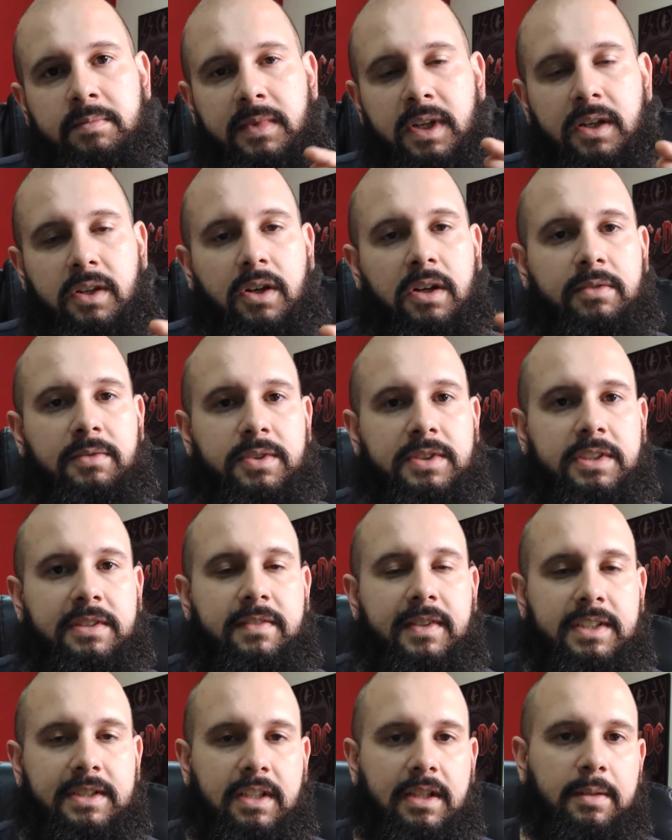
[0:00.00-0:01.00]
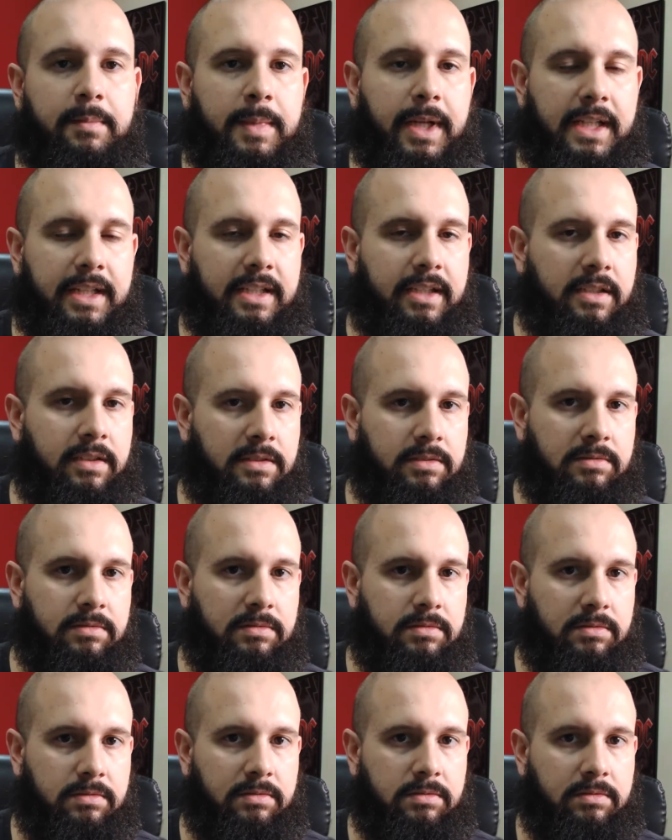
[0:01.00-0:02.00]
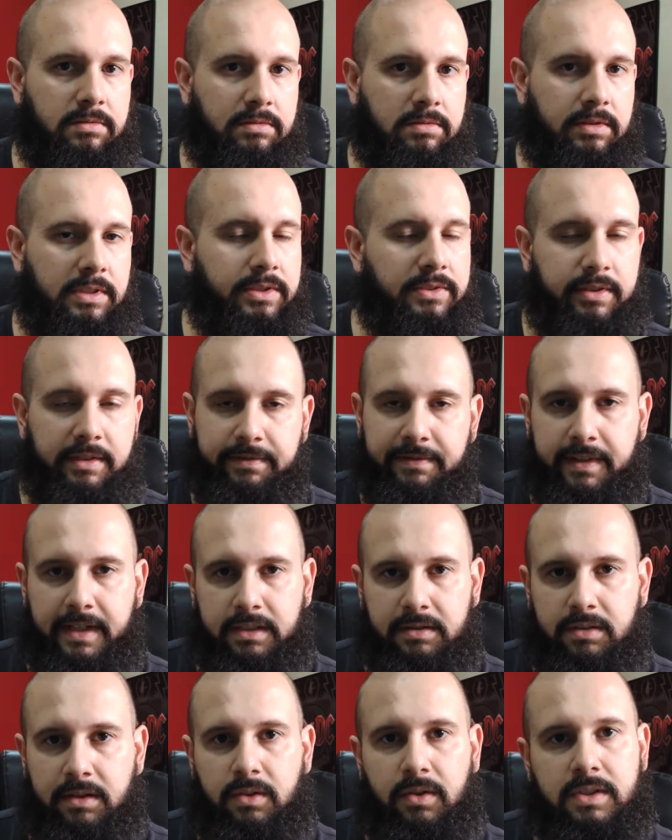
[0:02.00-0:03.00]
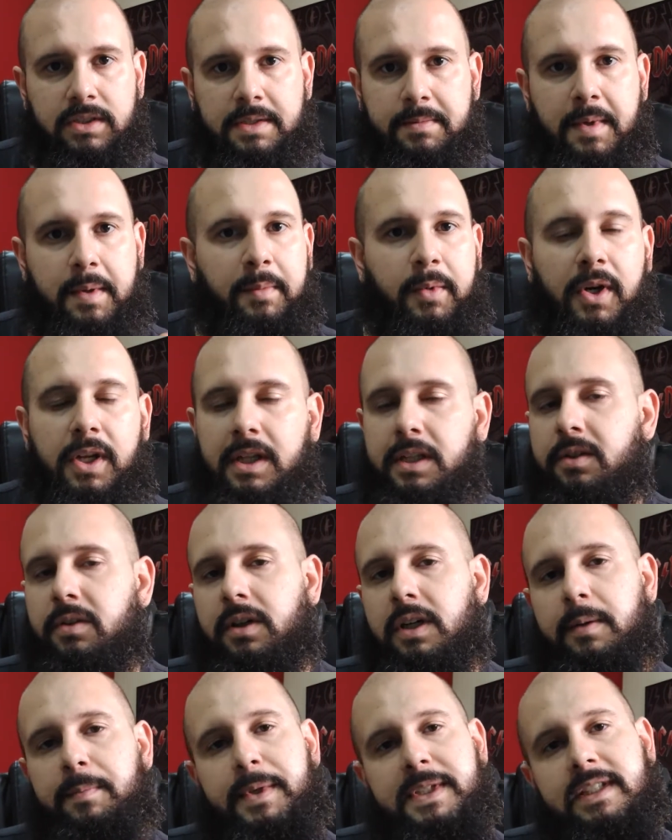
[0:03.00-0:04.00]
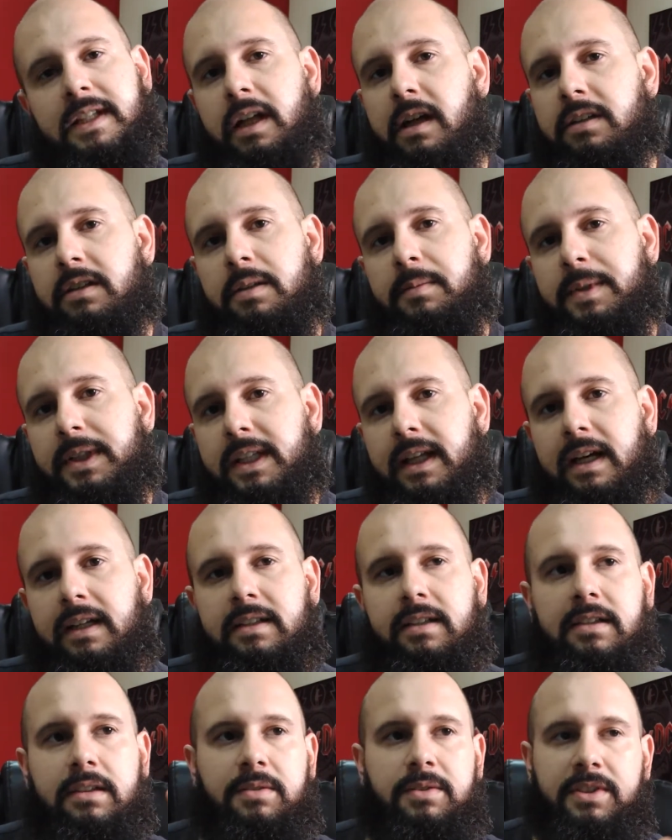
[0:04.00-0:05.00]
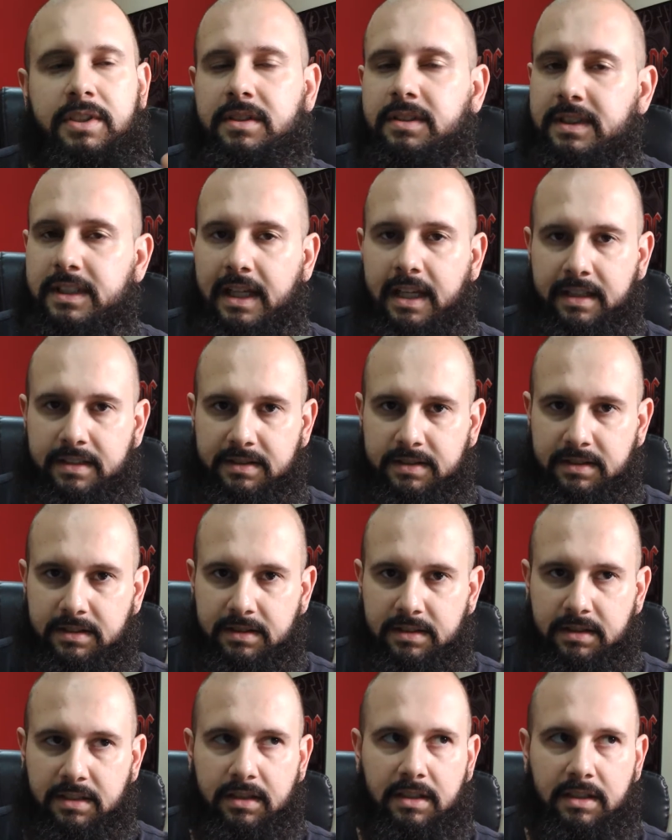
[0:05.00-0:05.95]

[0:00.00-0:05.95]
melhor você vai se lembrar dela. Isso é fato. A nossa memória tem uma capacidade limitada, então a gente esquece.